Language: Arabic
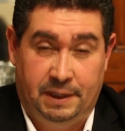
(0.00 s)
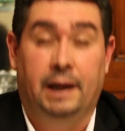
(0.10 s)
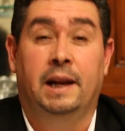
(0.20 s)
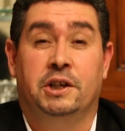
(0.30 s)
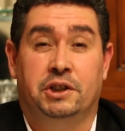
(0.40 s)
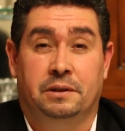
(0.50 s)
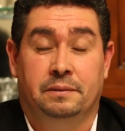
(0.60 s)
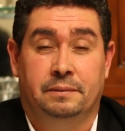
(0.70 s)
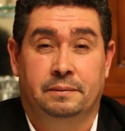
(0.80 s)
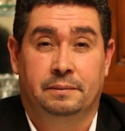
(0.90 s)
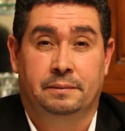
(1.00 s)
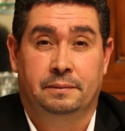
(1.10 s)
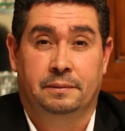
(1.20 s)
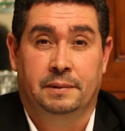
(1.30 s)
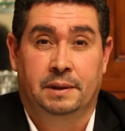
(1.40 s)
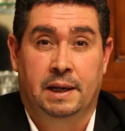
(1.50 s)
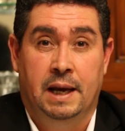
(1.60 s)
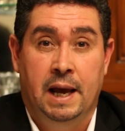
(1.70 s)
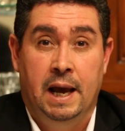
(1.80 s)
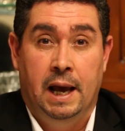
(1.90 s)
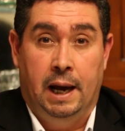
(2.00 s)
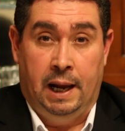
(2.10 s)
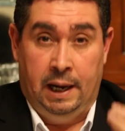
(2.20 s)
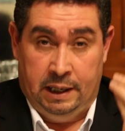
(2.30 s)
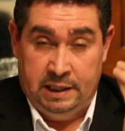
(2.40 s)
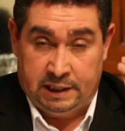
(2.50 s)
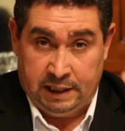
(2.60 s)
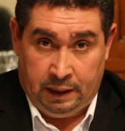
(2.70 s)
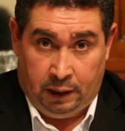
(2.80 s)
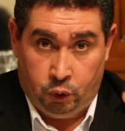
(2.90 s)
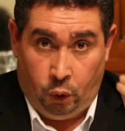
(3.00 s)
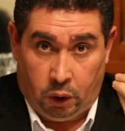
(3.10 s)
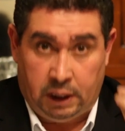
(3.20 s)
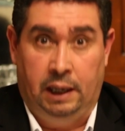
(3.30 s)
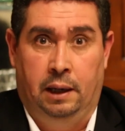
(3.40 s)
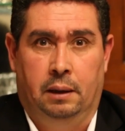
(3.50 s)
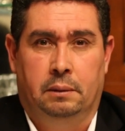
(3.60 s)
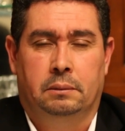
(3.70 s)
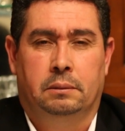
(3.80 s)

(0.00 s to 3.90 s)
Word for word: علاش هل الانسان عنده عقل